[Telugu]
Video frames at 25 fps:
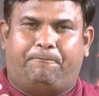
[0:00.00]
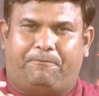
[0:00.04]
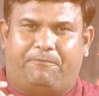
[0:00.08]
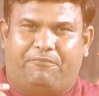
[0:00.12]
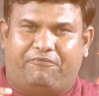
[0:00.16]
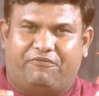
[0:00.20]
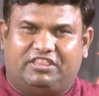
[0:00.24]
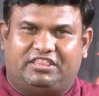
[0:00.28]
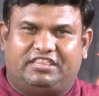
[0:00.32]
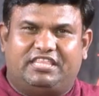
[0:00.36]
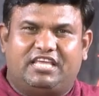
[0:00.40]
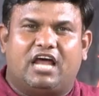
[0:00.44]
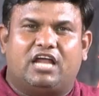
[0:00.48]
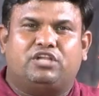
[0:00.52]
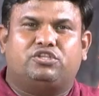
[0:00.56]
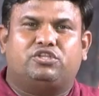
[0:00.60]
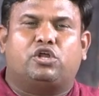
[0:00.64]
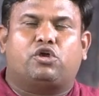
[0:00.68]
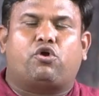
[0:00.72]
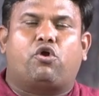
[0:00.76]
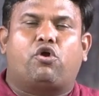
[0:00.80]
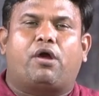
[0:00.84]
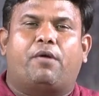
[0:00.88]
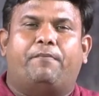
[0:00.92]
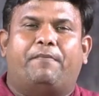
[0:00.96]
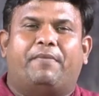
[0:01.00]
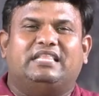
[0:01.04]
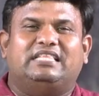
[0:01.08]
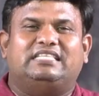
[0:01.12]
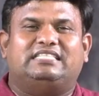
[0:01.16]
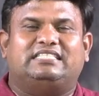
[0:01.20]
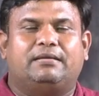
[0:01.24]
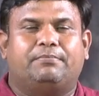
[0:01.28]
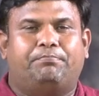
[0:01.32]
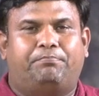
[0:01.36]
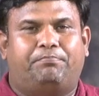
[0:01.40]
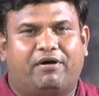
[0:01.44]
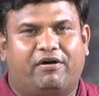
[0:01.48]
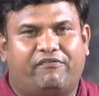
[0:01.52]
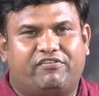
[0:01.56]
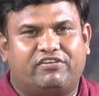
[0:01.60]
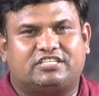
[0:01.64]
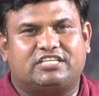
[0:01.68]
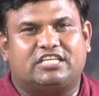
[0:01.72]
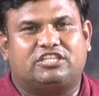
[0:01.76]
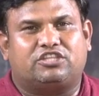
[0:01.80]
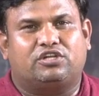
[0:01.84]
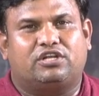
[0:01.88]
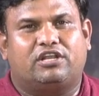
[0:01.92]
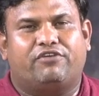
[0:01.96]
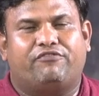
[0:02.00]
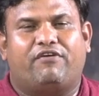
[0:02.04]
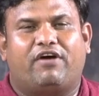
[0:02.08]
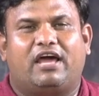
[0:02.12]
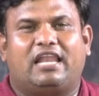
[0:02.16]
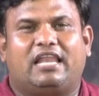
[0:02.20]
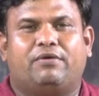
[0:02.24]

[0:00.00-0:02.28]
విద్యార్థులకు ఒక మంచి భవిష్యత్తును ఇవ్వాలి